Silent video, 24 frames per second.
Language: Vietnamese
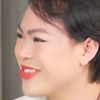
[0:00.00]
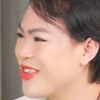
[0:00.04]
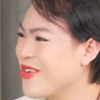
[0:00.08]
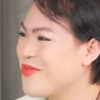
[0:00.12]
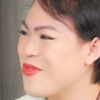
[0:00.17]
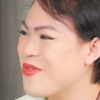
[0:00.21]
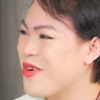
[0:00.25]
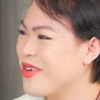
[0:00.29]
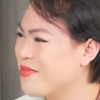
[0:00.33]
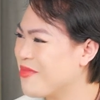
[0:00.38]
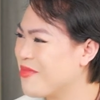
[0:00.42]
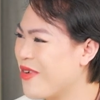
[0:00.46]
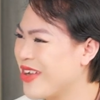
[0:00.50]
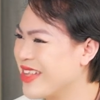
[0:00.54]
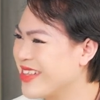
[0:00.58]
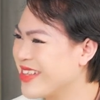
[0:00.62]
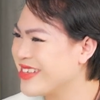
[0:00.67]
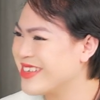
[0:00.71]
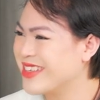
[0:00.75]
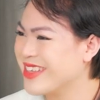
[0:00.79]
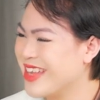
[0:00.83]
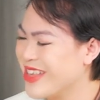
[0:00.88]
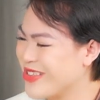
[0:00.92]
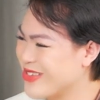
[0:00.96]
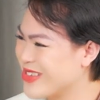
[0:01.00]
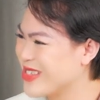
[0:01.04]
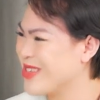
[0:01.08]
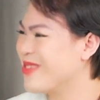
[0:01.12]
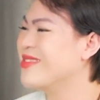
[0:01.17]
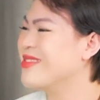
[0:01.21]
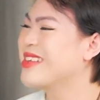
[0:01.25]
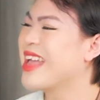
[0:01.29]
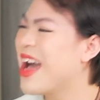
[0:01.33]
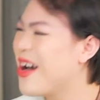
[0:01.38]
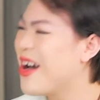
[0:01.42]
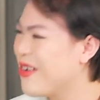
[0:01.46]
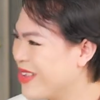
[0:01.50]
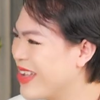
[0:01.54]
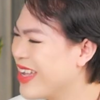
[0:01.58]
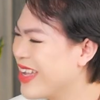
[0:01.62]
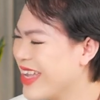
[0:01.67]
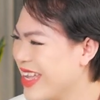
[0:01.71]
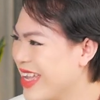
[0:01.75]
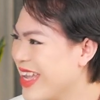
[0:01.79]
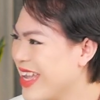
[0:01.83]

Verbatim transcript: tôi muốn mọi thứ là nó giống nhau thôi